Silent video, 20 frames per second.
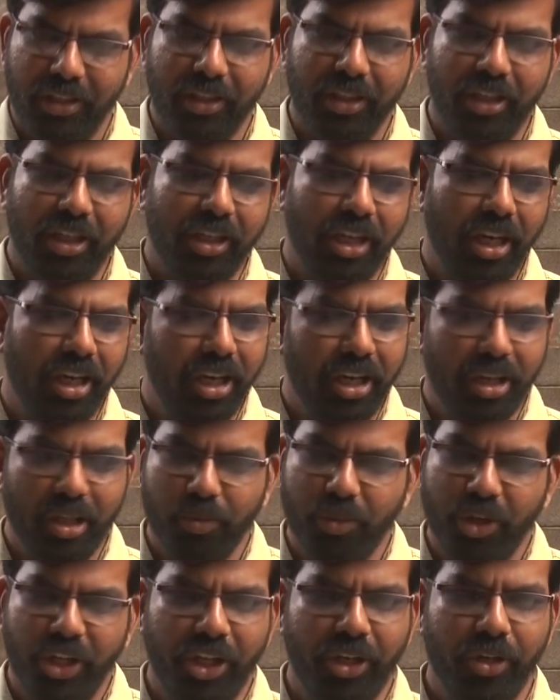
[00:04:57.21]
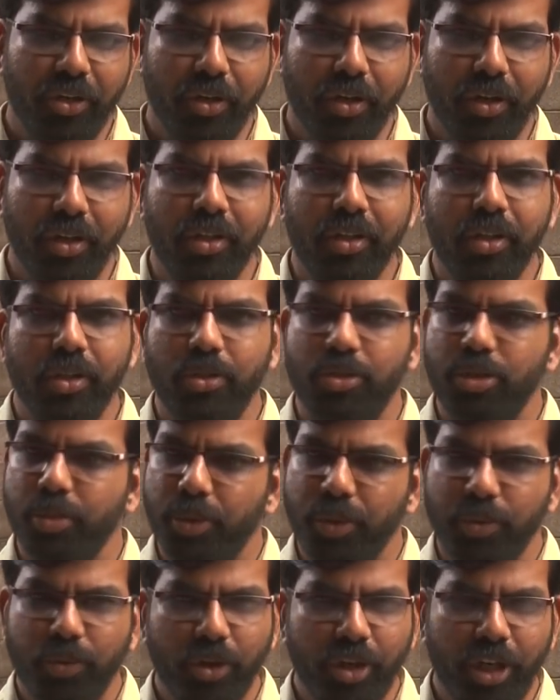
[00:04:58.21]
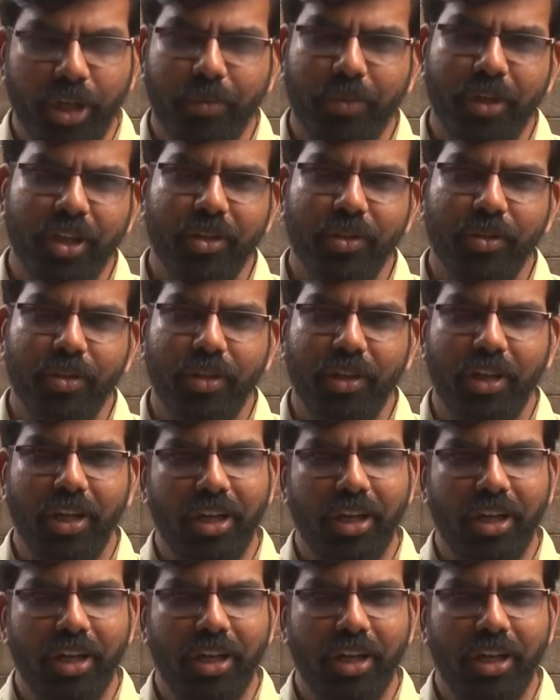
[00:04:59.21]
எங்கள் நாங்கள் எல்லா இடத்தையும் முறையிட்டோம் சுப்ரீம் கோர்ட்லேயும் பார்த்துட்டோம்